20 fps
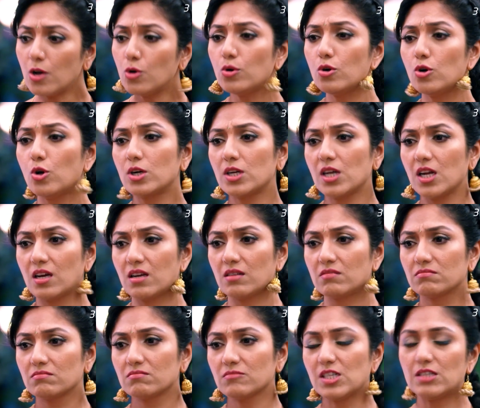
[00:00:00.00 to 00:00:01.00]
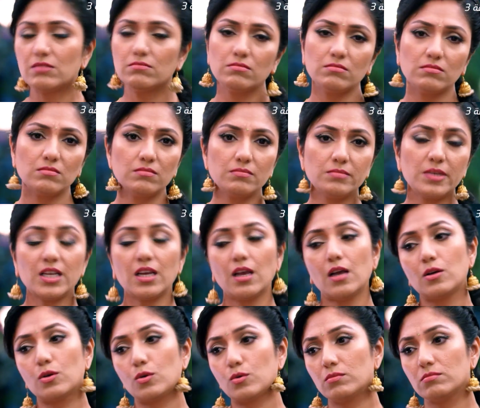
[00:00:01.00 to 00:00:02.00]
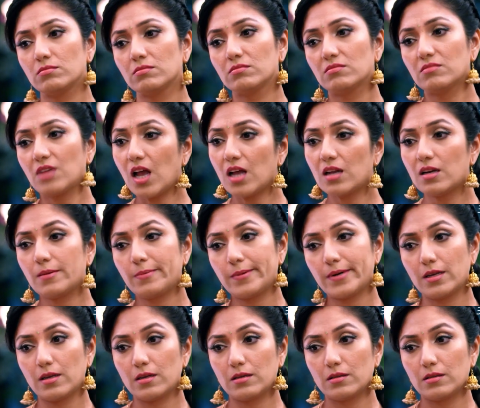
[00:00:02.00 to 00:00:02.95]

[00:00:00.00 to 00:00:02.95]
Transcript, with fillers: حابة إجي بس شو أعمل؟ اضطريت